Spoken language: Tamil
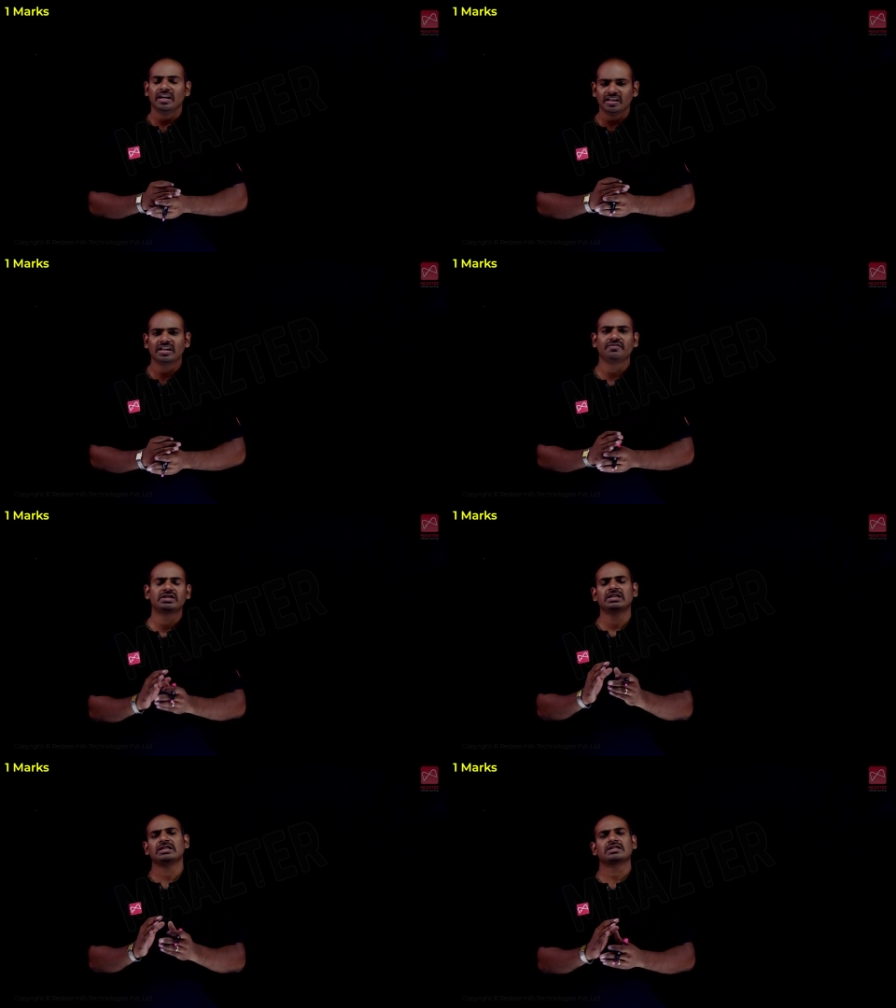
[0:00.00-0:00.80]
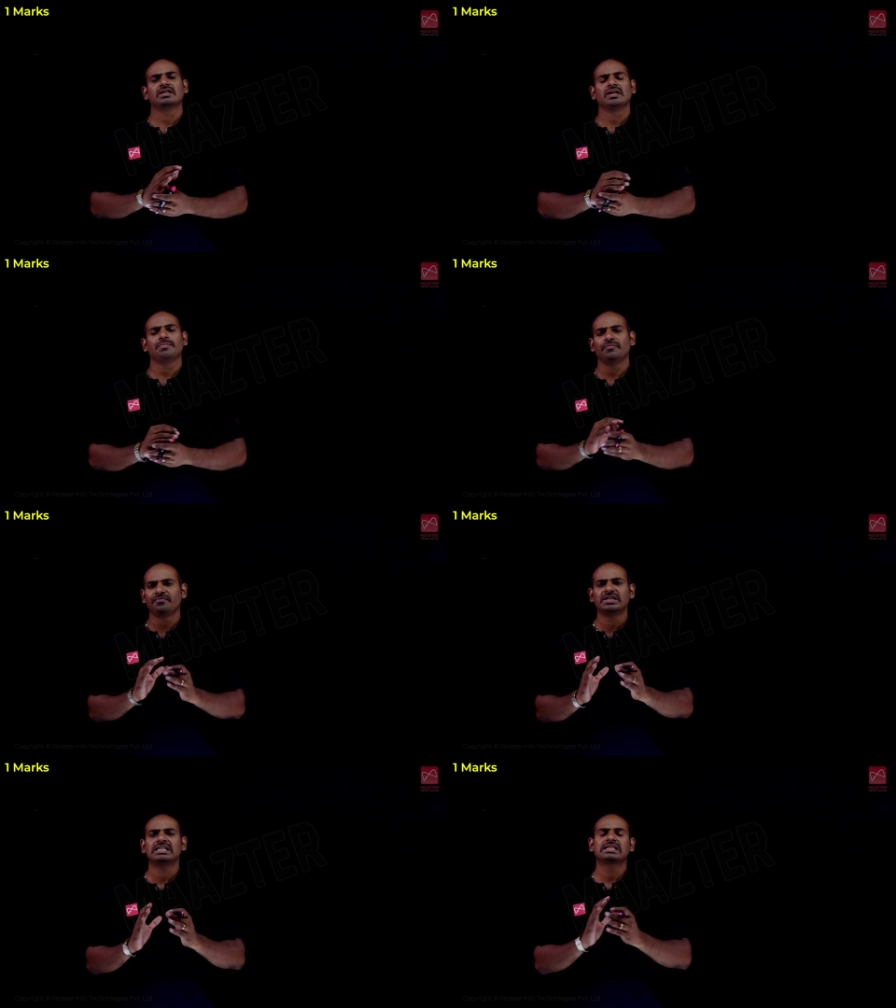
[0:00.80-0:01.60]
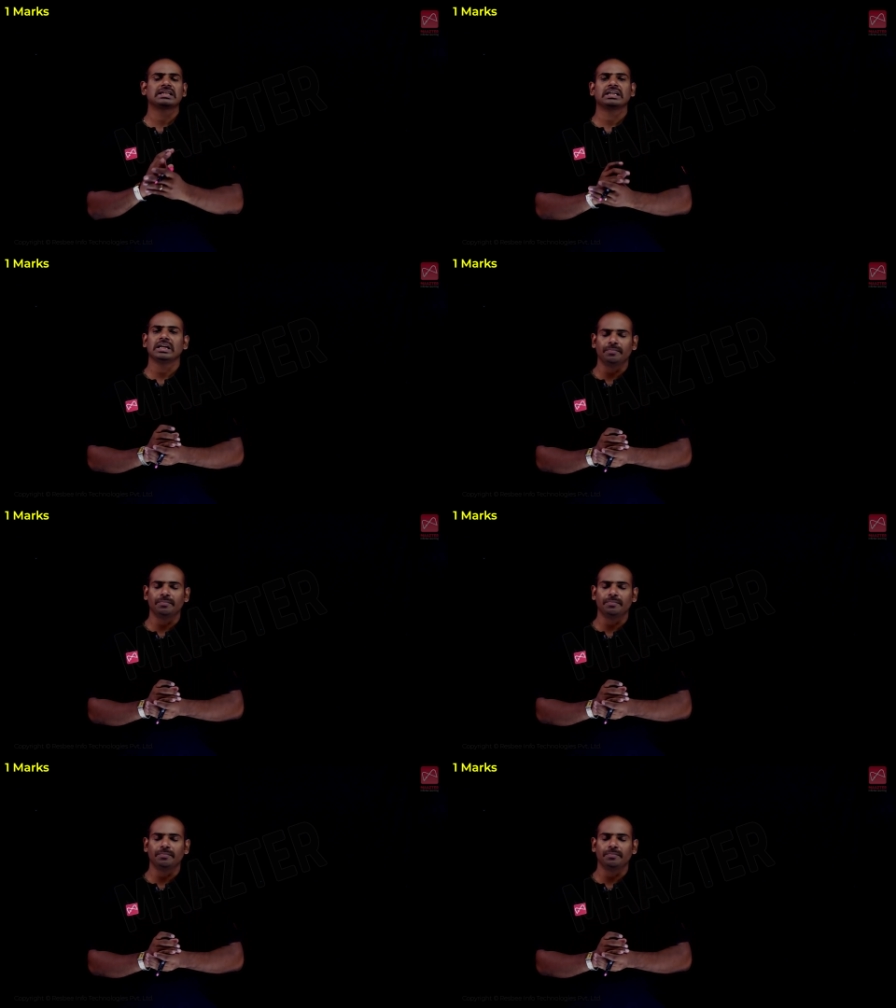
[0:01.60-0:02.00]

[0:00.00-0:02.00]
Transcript: இந்த ரிவிஷன் டெஸ்ட்டில் நம்ம ஃபிசிக்ஸுக்கு